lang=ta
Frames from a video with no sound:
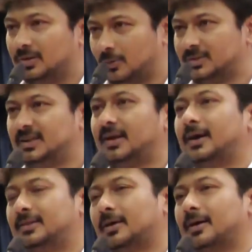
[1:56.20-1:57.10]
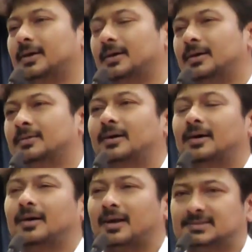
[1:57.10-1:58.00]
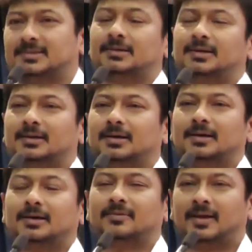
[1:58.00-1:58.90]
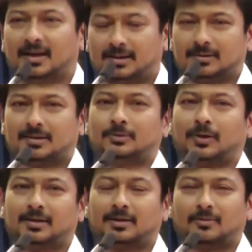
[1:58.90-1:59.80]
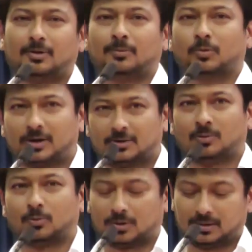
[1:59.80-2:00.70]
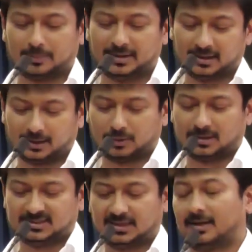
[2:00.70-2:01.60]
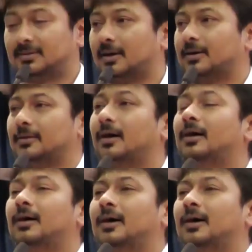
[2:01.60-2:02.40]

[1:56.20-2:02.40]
ஒரு சின்ன எடுத்துக்காட்டு இந்த அரசு விளையாட்டுக்கு துறைக்கு எவ்வளோ முக்கியத்துவம் கொடுக்குது அப்படிங்கிற ஒரு சின்ன எடுத்துக்காட்டு தான்